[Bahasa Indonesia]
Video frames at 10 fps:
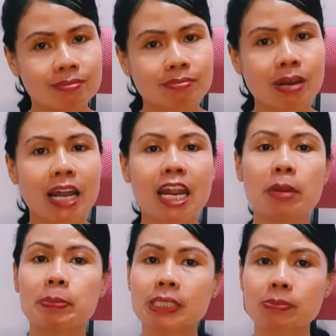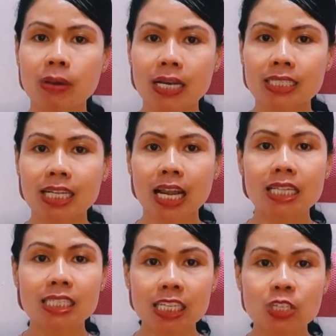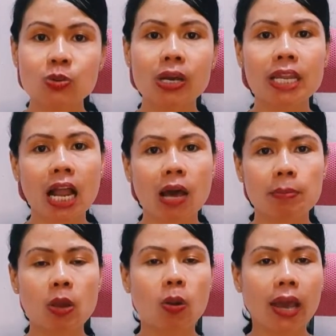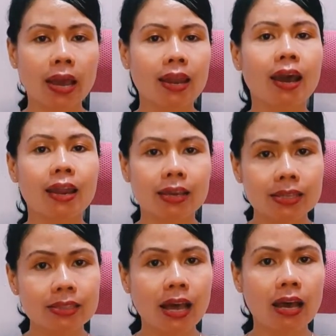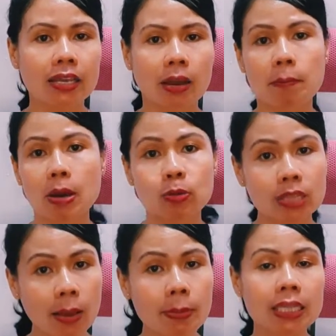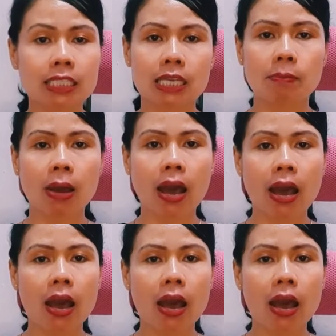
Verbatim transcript: Berada di persimpangan jalan sering juga dialami oleh anak-anak kita yang baru tamat SMA.